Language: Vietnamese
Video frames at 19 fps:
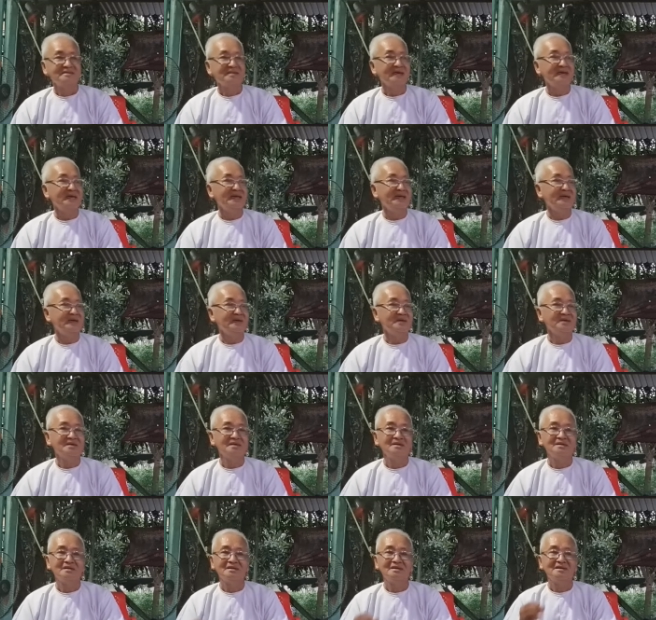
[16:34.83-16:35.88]
thì
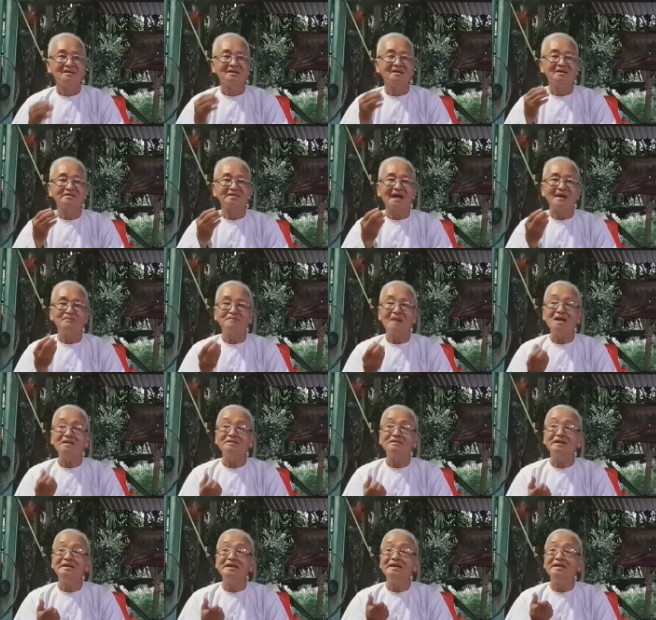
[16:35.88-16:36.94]
người ta
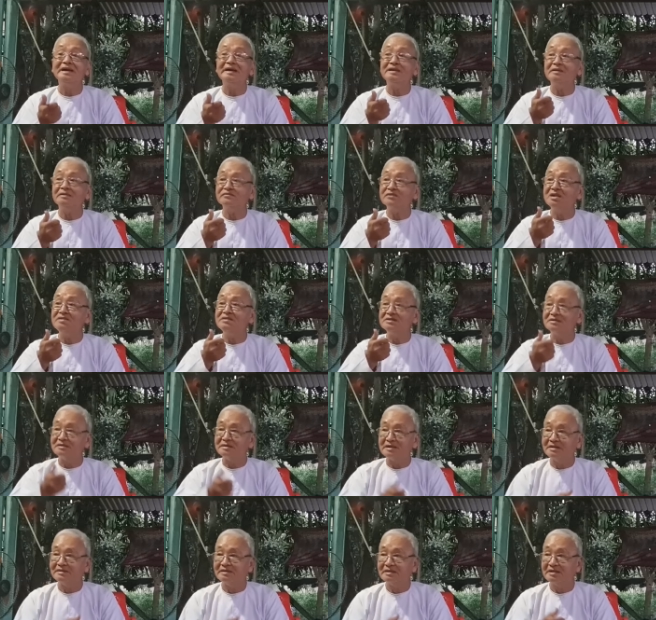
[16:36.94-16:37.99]
mất đi cái tính
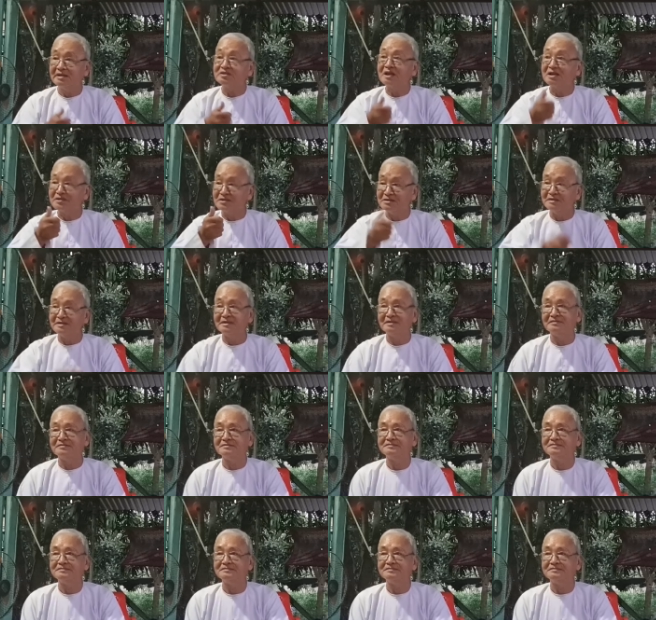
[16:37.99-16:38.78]
người cái tình người